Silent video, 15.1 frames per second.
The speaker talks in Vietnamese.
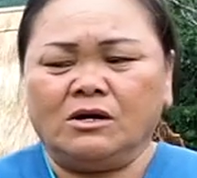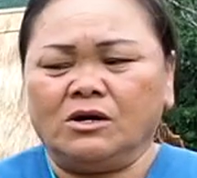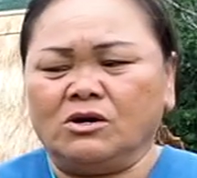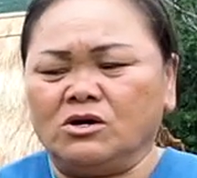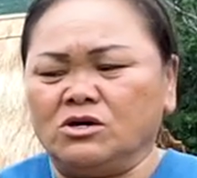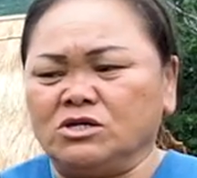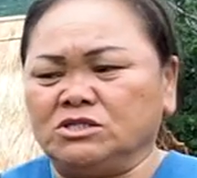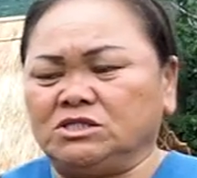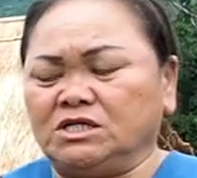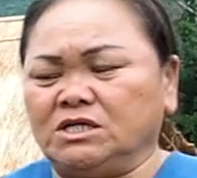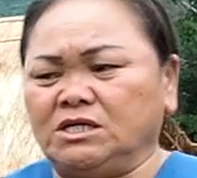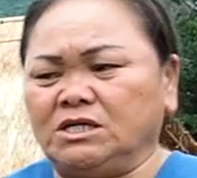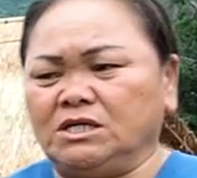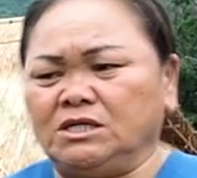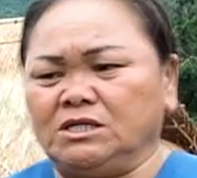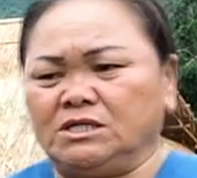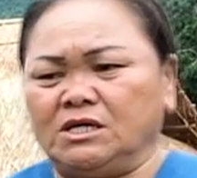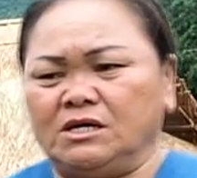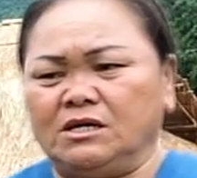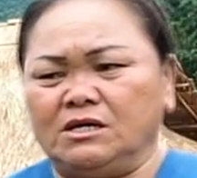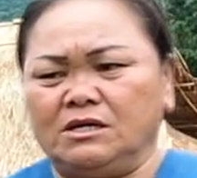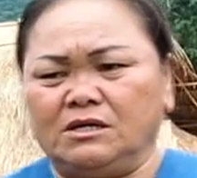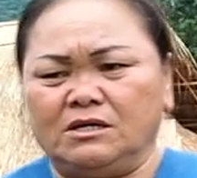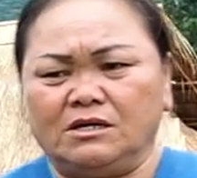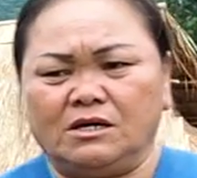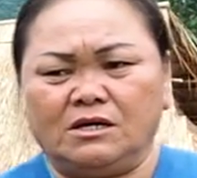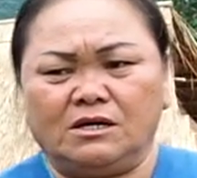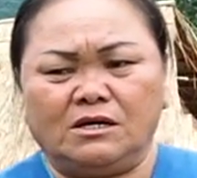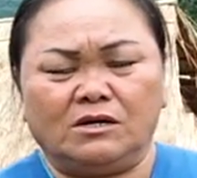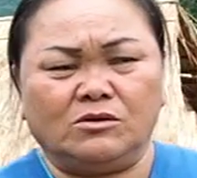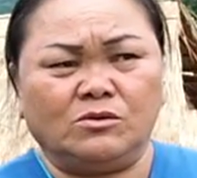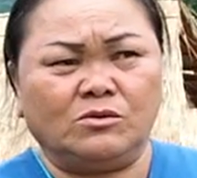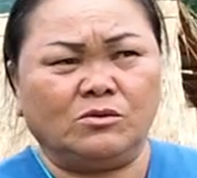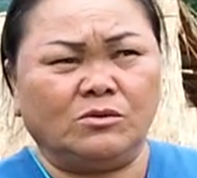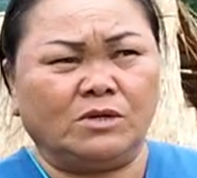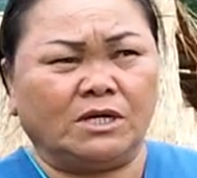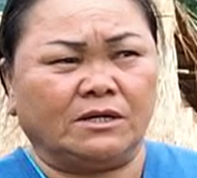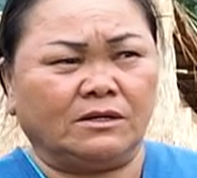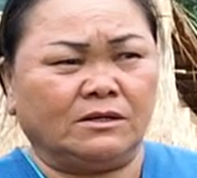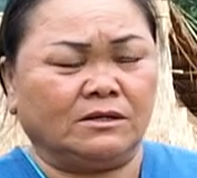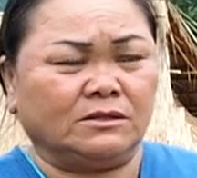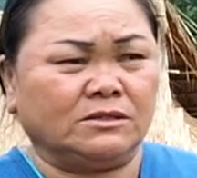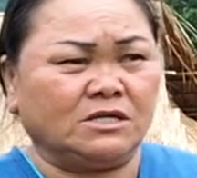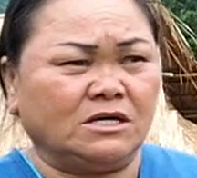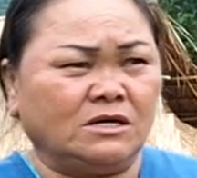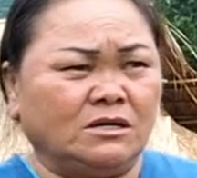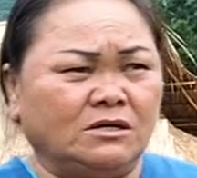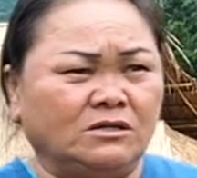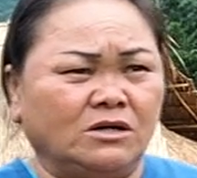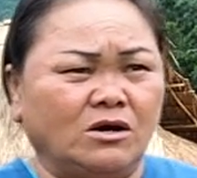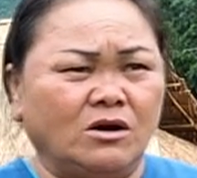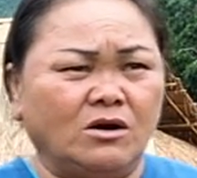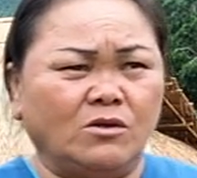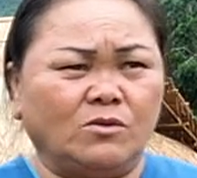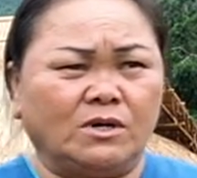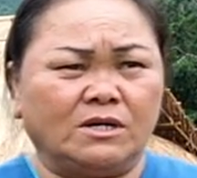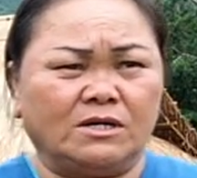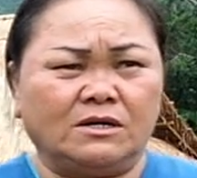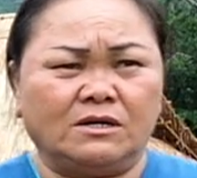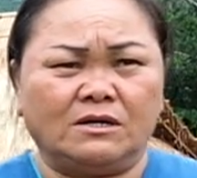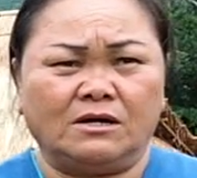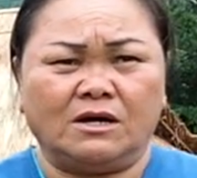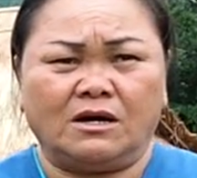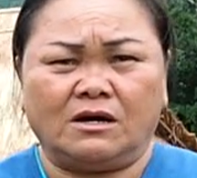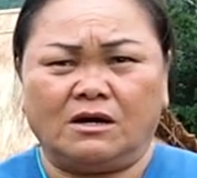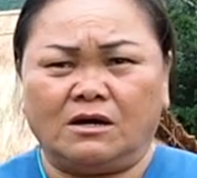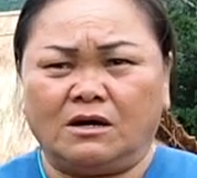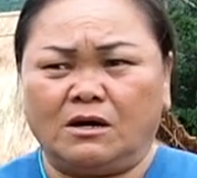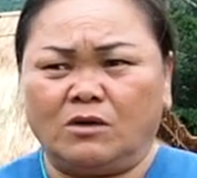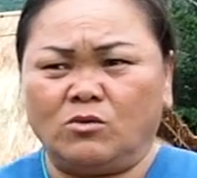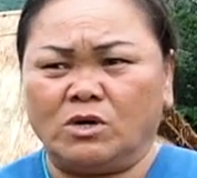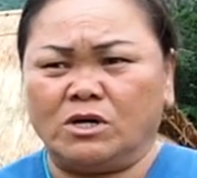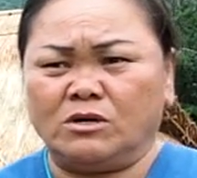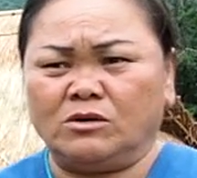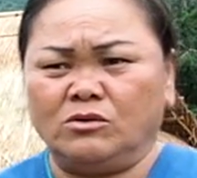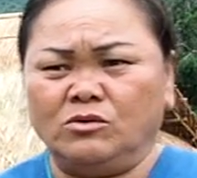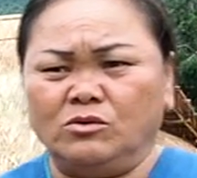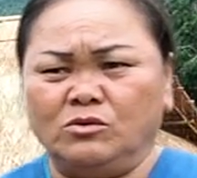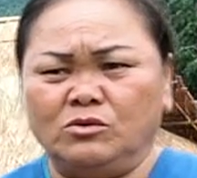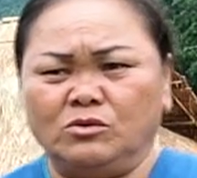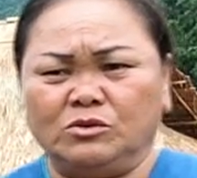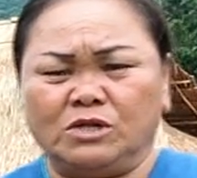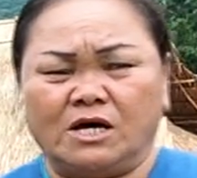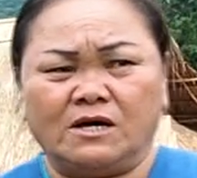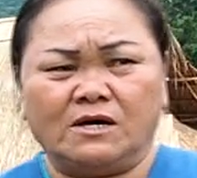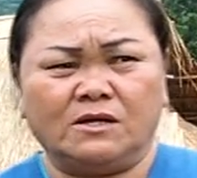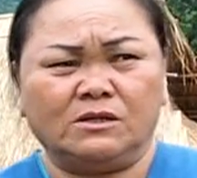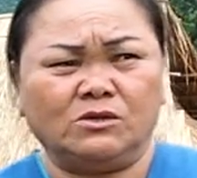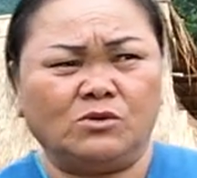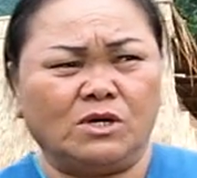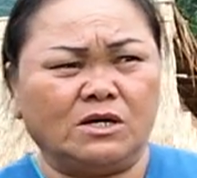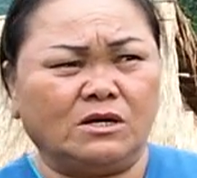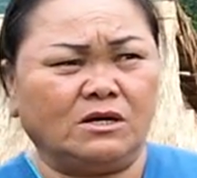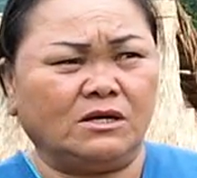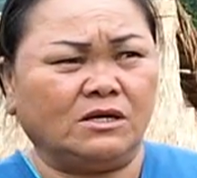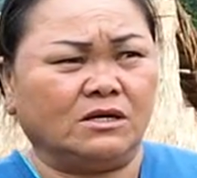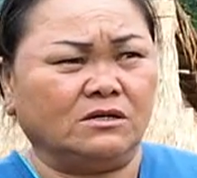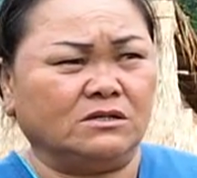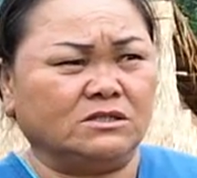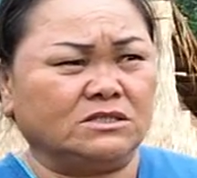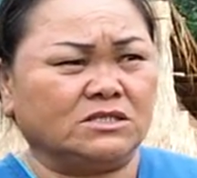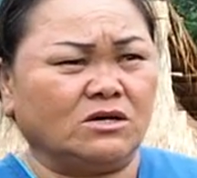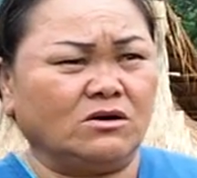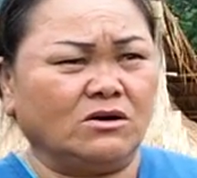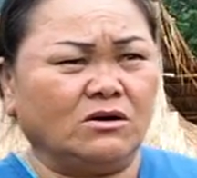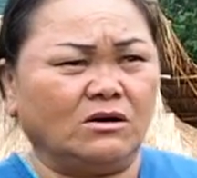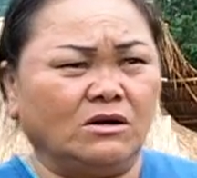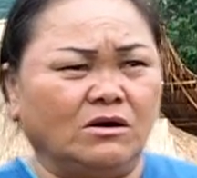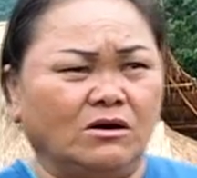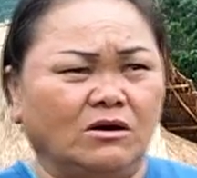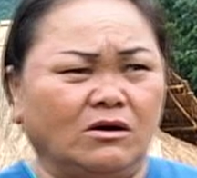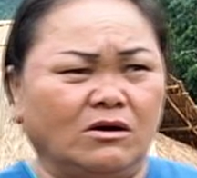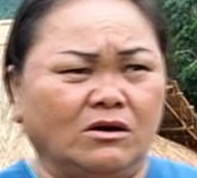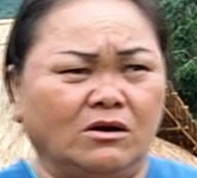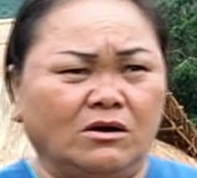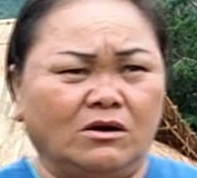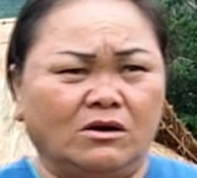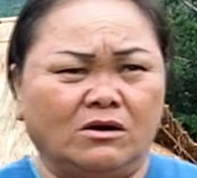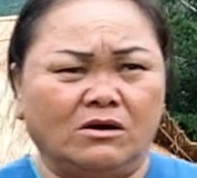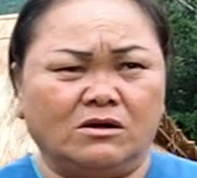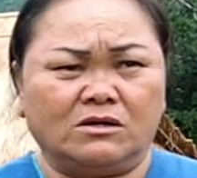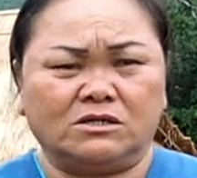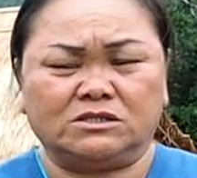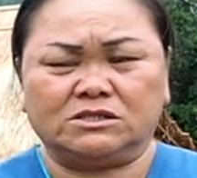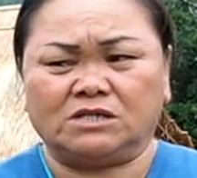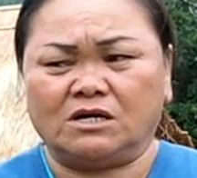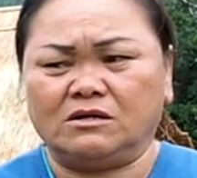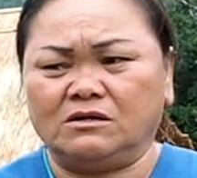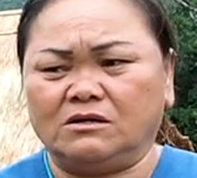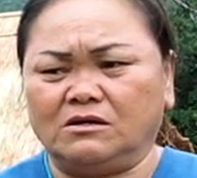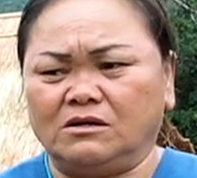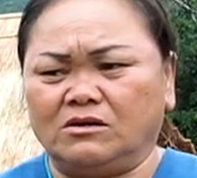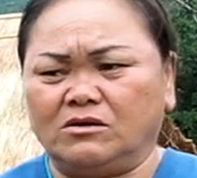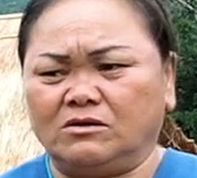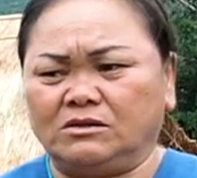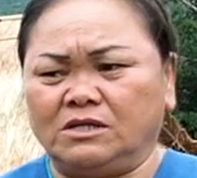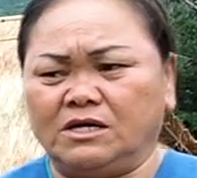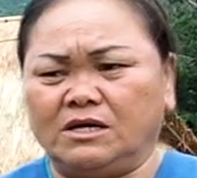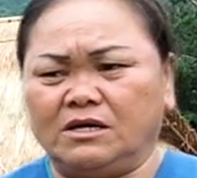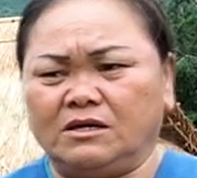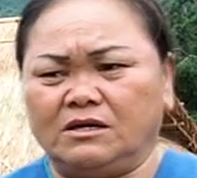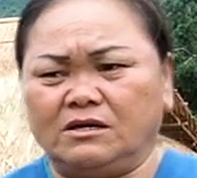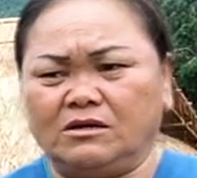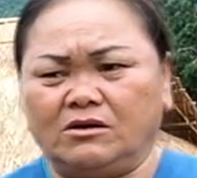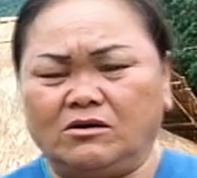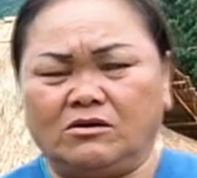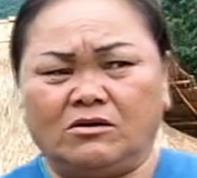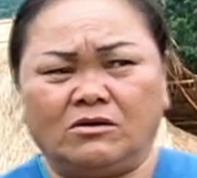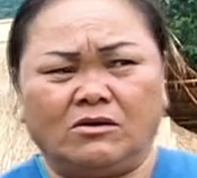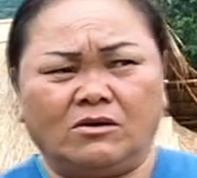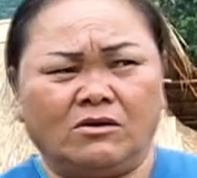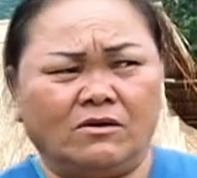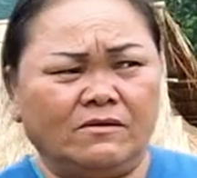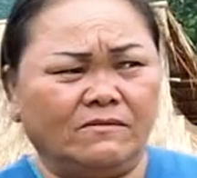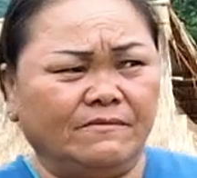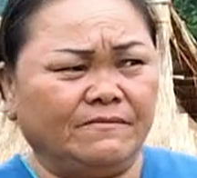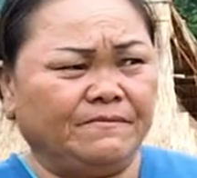nó si chè e lu nằng chè đó quên cả quên hu tan tua giờ xa lo sớ lon thế ờ